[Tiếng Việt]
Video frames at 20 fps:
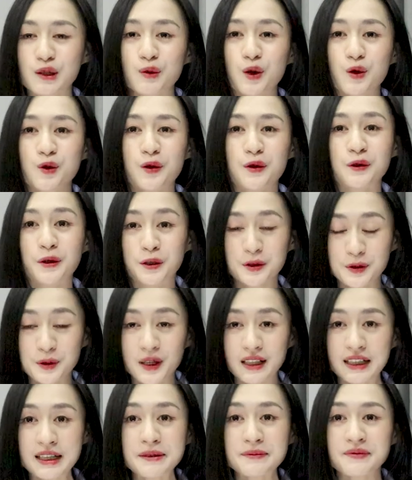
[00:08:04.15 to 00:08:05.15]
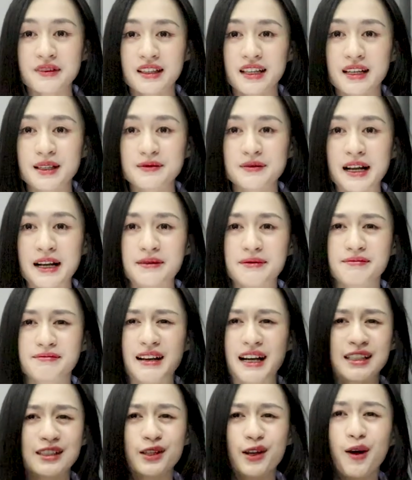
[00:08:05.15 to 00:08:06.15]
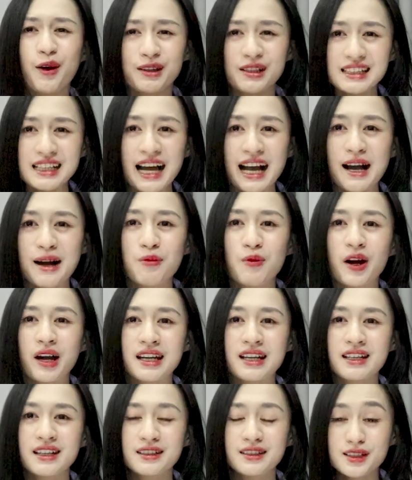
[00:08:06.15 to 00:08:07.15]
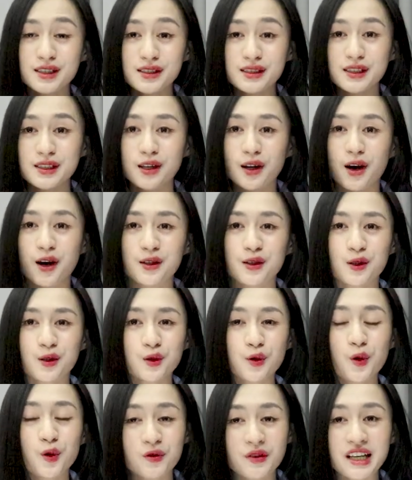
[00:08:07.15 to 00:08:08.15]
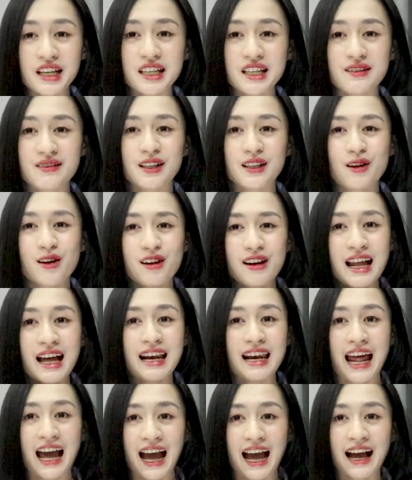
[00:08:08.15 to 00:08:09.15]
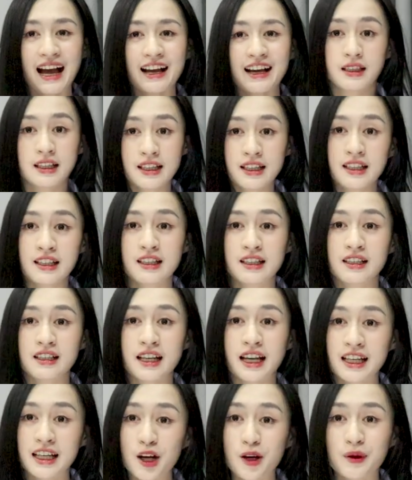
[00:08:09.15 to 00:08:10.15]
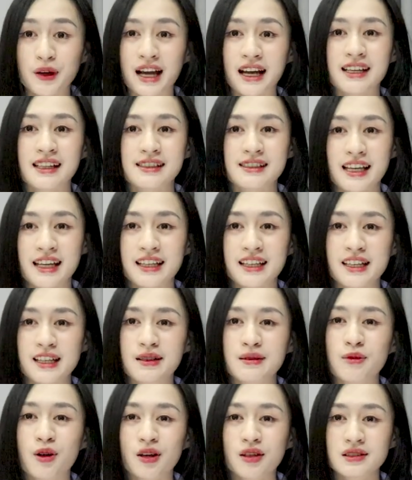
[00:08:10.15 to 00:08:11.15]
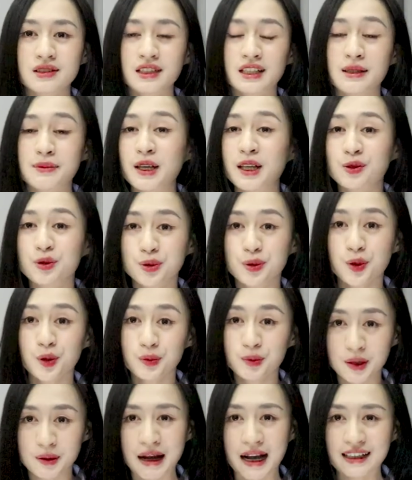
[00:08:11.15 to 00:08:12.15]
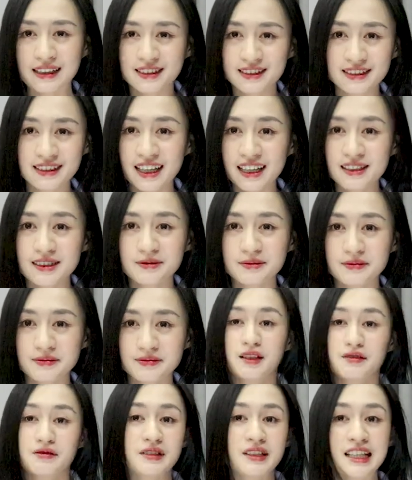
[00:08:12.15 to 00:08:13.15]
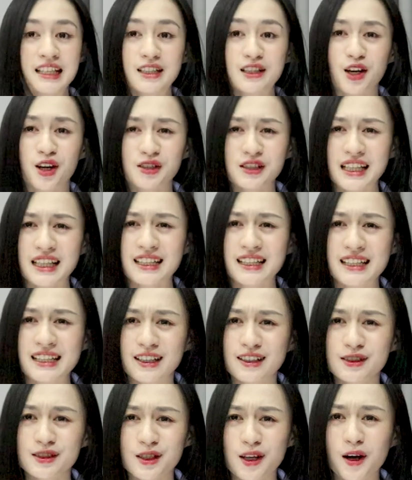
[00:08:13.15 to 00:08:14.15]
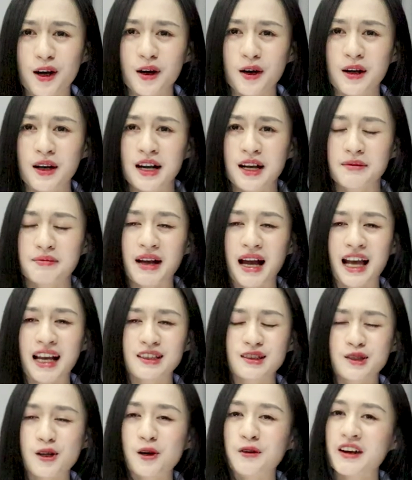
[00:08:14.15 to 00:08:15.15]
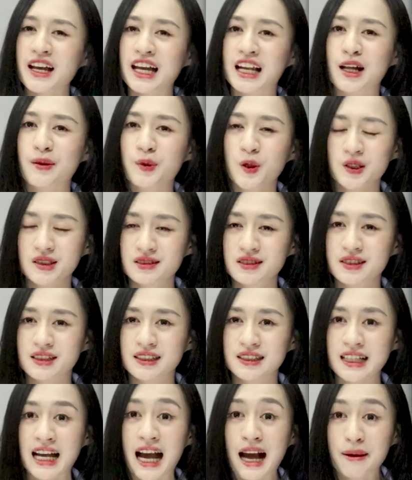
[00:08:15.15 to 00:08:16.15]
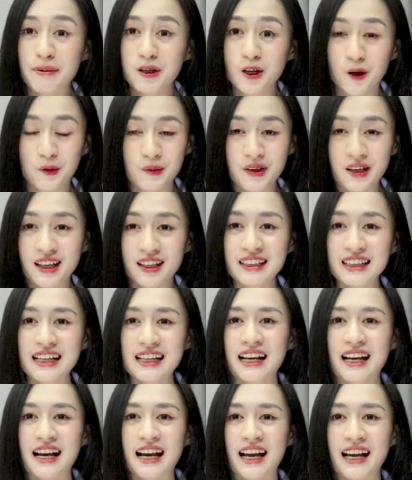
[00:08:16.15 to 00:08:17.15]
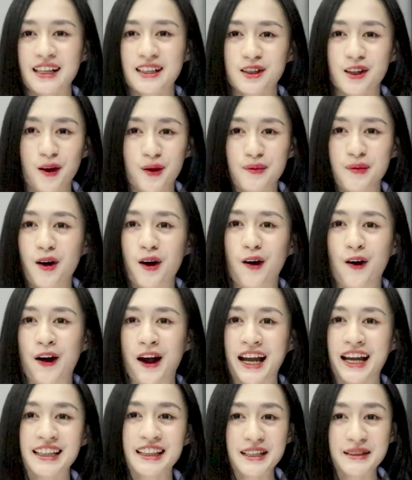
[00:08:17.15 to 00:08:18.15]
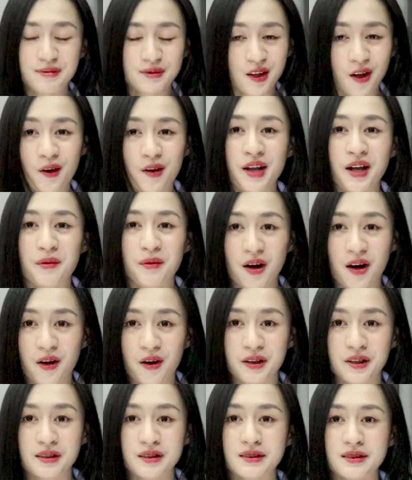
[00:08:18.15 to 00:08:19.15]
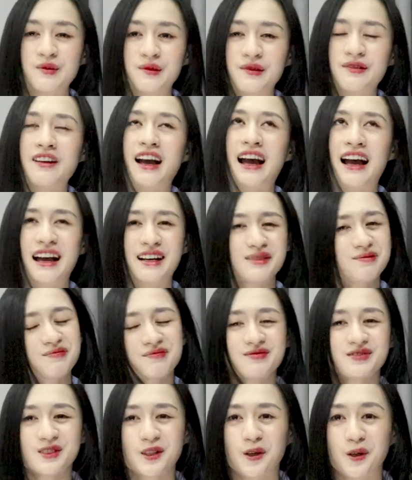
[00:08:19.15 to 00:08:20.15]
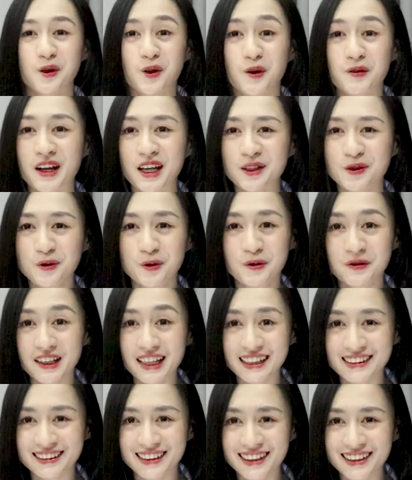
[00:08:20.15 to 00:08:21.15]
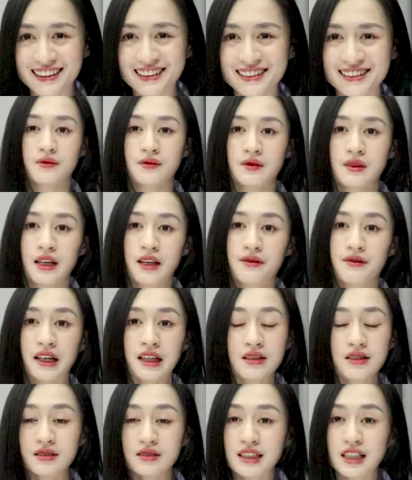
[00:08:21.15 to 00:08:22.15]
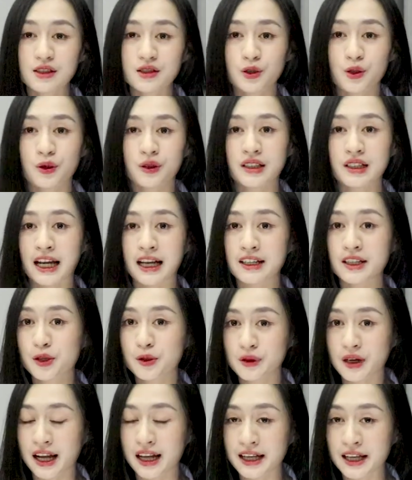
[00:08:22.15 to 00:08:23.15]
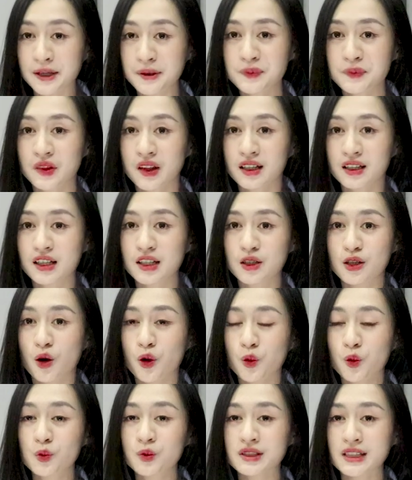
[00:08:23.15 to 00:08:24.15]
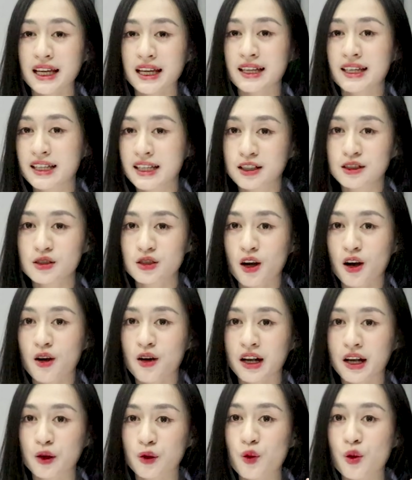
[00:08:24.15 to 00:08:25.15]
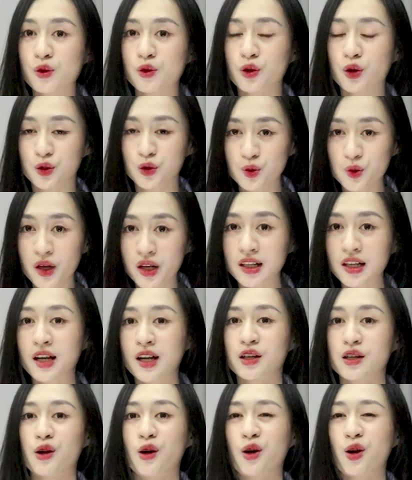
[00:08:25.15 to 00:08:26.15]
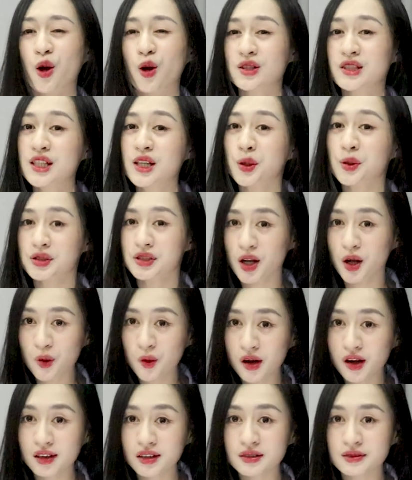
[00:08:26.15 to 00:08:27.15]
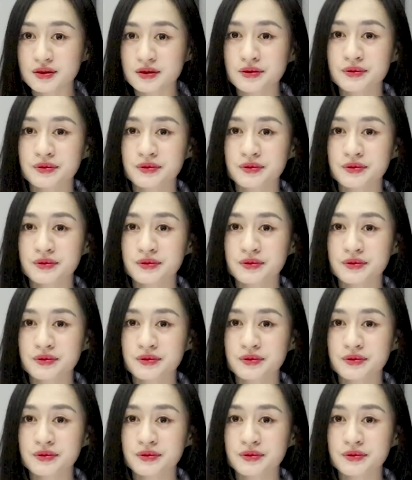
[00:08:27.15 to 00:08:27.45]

trong một cuộc nói chuyện ấy và bạn nói ra một cái kiến thức gì đó nó thú vị và nó lạ lạ, thì cái điều này sẽ khiến mọi người bị thu hút bởi bạn hơn đấy. Vì nó sẽ khiến cho bạn có vẻ là một người ham hiểu biết, hay tò mò, hay tìm tòi học hỏi, và còn có vẻ thú vị nữa. Và đương nhiên rồi, cái điều này ấy thì nó cũng sẽ khiến cho cái cuộc nói chuyện nó có chiều sâu hơn.